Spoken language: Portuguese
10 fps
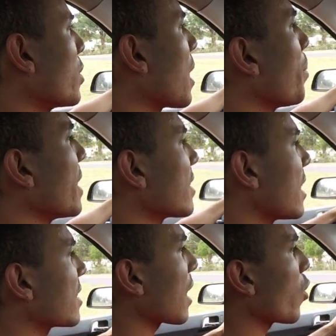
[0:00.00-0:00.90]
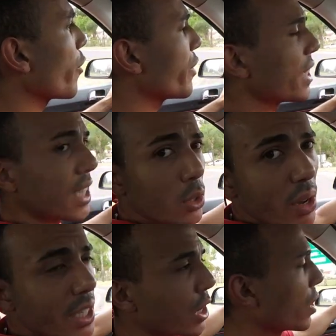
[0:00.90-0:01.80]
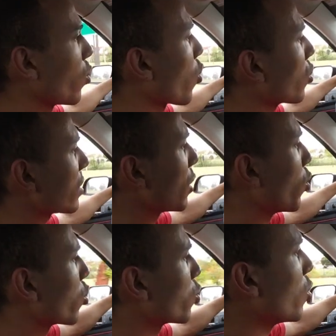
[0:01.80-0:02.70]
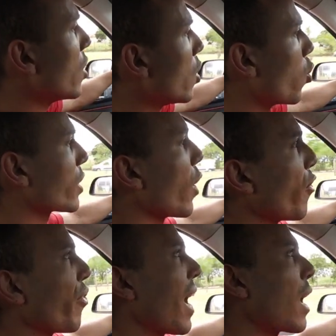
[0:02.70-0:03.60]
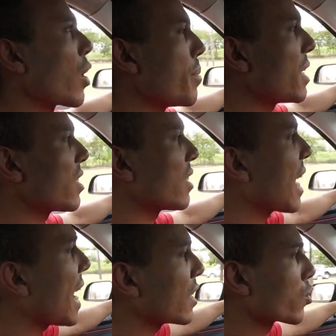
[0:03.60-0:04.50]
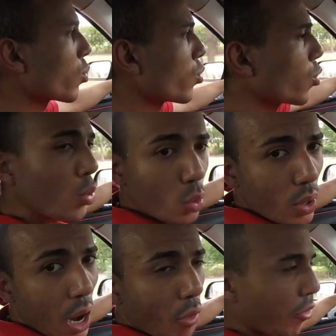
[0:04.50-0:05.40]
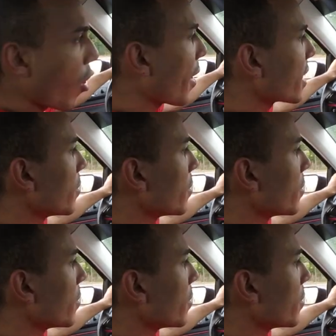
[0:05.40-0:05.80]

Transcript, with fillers: muito a pena você estar conferindo aí o conteúdo, o que eu falo, as minhas ideias no, no, no carro vlog.